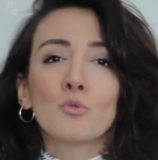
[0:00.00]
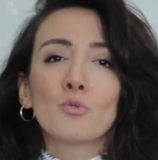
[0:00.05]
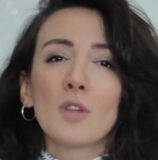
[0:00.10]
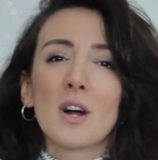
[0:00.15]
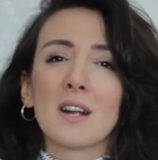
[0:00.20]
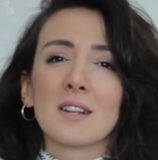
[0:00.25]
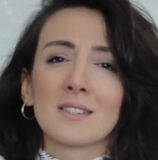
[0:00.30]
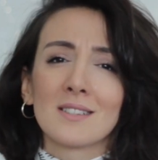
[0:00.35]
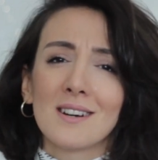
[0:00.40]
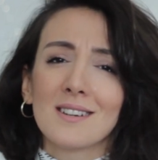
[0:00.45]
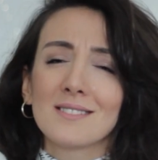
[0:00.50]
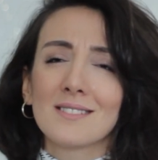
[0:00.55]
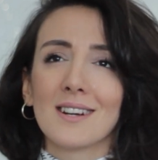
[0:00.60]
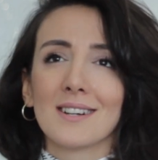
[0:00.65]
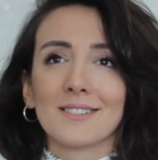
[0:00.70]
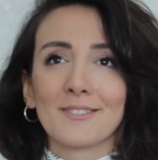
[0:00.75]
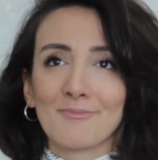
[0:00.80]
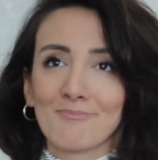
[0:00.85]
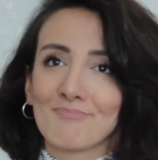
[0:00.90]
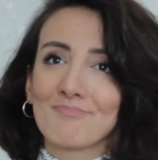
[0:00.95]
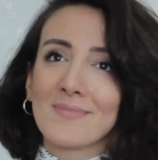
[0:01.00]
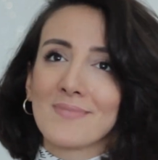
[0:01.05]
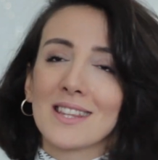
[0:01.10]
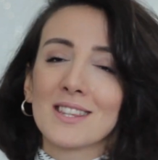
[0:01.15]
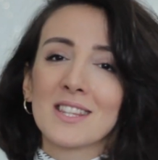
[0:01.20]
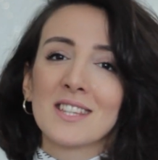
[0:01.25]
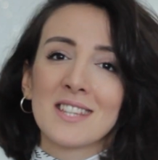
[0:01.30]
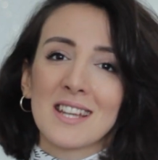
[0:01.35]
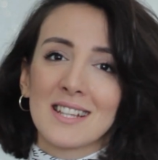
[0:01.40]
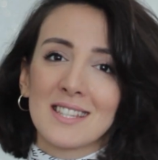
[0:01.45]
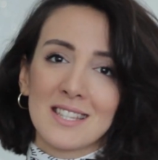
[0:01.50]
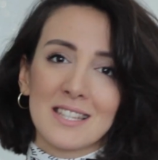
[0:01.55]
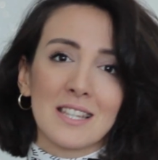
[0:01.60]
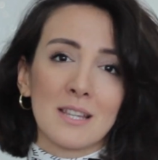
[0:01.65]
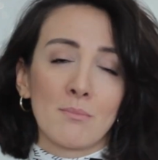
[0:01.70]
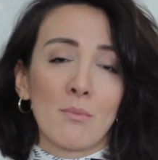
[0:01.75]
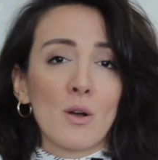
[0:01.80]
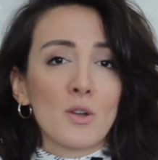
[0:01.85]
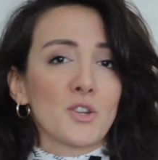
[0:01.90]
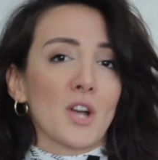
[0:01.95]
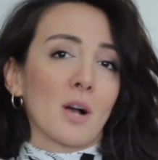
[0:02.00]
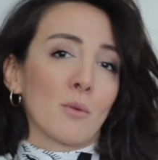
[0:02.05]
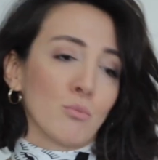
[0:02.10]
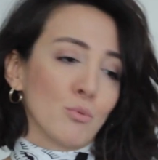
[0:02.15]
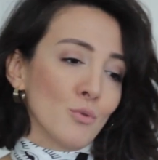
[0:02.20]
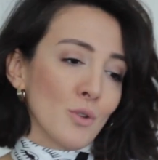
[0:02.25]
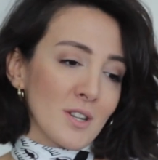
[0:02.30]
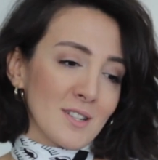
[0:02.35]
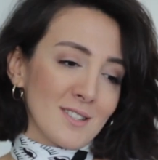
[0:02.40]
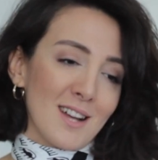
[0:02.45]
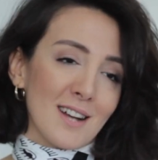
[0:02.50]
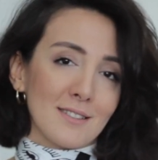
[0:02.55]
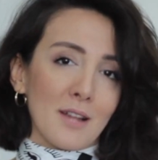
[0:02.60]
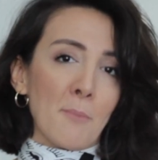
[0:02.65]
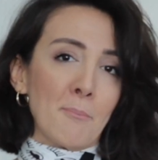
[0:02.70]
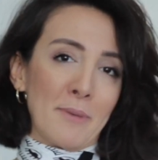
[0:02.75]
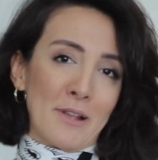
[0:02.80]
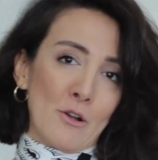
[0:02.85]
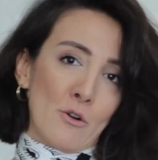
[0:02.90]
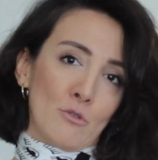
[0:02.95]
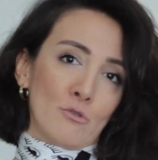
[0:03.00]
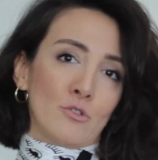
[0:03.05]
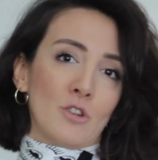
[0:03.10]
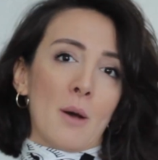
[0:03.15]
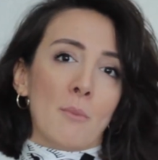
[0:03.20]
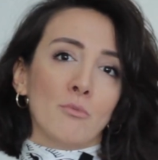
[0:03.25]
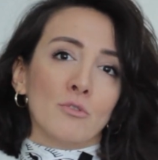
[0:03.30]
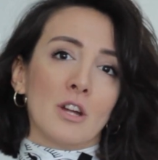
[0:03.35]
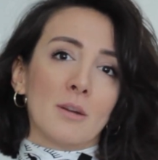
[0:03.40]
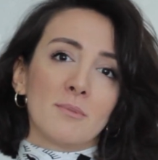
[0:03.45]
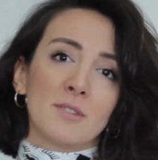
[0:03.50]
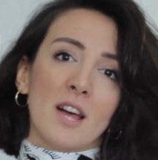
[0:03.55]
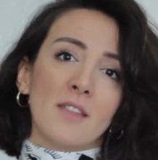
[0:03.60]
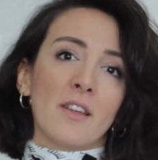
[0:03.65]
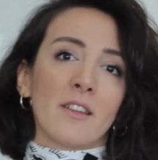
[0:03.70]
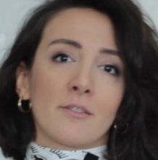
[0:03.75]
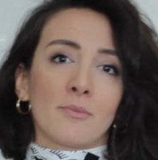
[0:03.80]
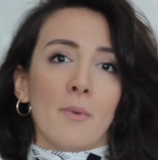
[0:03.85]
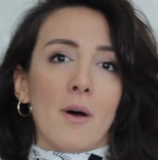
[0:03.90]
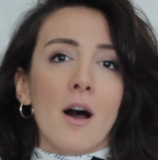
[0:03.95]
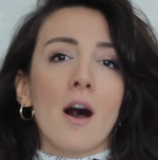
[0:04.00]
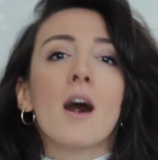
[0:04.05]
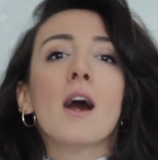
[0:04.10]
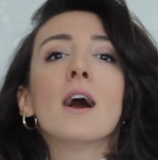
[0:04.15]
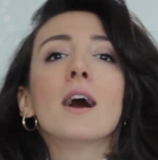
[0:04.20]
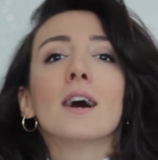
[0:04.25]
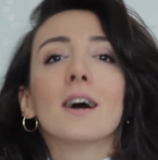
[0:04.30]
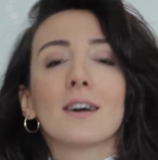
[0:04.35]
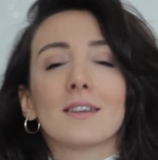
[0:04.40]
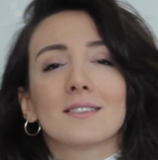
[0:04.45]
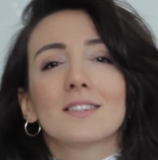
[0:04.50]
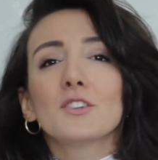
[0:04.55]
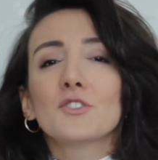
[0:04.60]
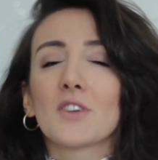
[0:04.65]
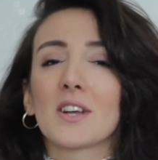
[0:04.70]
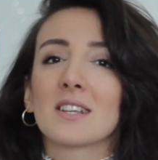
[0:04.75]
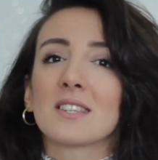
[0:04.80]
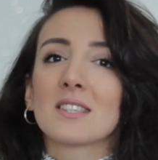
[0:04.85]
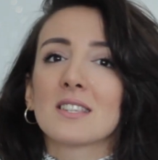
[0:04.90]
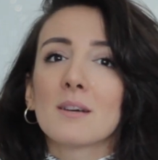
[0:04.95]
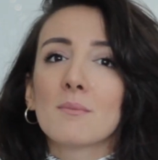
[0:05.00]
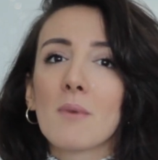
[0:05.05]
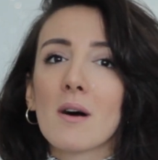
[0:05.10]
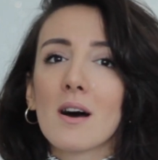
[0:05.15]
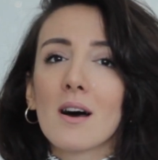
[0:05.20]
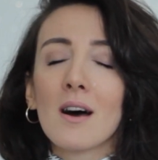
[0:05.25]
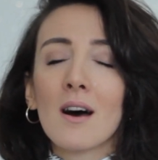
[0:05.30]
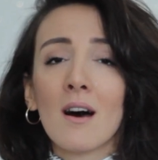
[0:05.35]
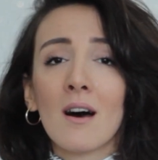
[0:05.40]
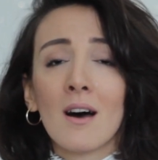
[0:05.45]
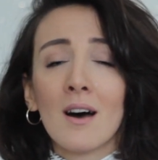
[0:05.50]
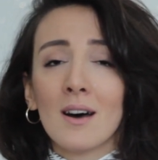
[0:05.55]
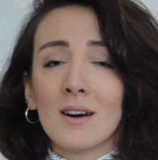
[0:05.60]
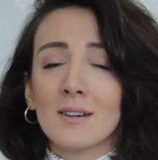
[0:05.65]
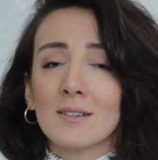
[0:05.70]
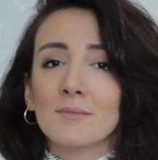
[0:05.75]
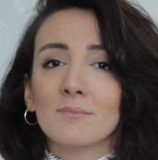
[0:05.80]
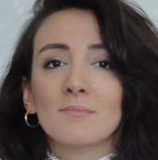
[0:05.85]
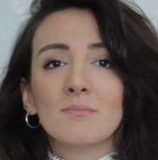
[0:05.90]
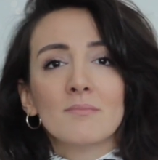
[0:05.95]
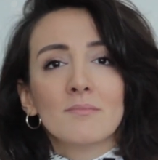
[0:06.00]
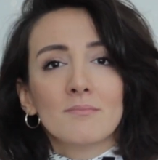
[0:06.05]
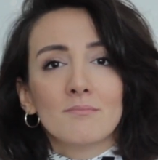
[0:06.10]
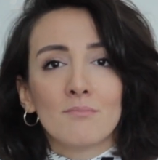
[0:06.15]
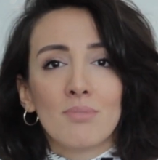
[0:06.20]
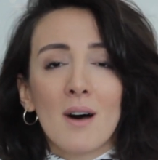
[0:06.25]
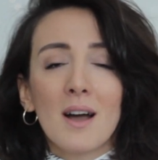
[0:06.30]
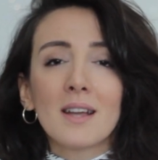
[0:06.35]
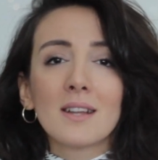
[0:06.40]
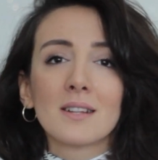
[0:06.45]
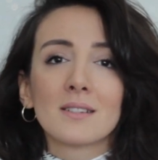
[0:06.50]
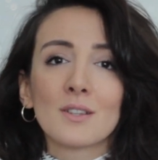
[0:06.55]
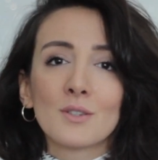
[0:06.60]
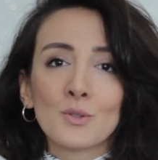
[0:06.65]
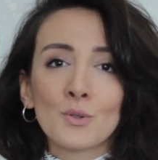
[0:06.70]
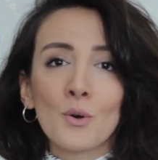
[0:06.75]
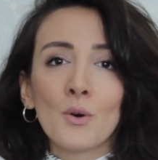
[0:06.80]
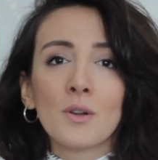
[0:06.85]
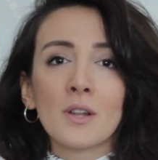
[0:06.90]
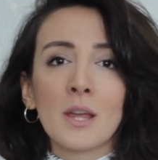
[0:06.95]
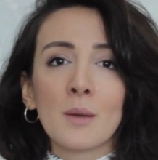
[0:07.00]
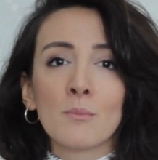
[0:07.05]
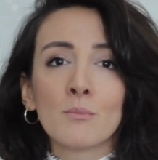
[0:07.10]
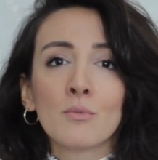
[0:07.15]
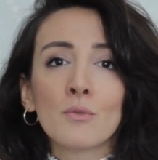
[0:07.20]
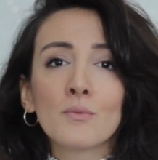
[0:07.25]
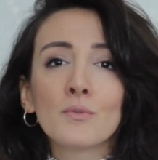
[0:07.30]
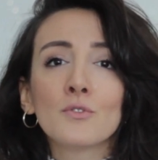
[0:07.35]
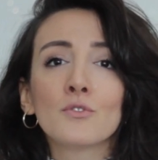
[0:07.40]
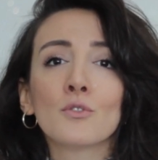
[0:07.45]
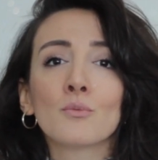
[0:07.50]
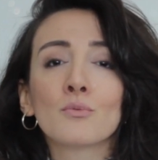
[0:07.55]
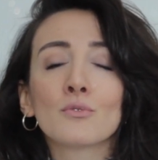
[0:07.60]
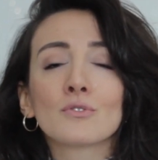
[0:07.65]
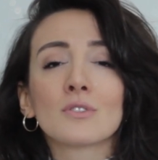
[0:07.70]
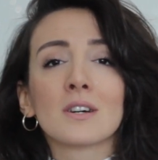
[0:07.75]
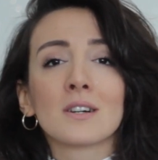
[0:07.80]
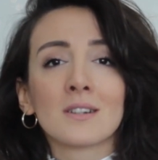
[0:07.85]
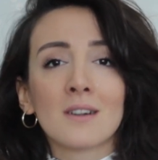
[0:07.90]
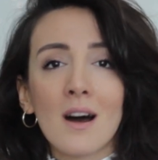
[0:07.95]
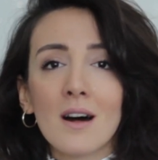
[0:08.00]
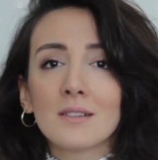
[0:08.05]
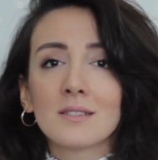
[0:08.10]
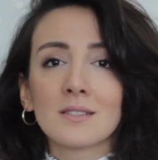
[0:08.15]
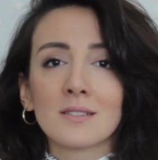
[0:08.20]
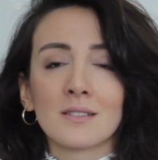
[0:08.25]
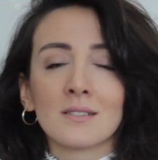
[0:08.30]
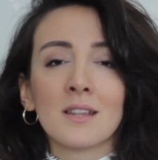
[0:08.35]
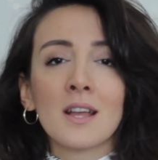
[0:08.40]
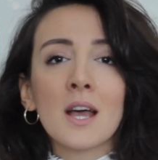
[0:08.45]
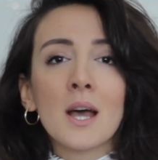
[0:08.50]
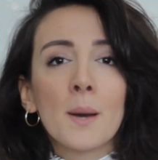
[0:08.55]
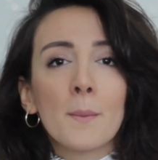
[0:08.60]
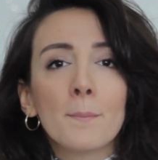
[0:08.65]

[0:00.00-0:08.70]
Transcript: Bunlar zaten diyeceksin ki Başak bunları zaten biliyoruz yani bunları bize anlatma diyeceksin ama ben yine de söyleyeyim bu video burada kalsın.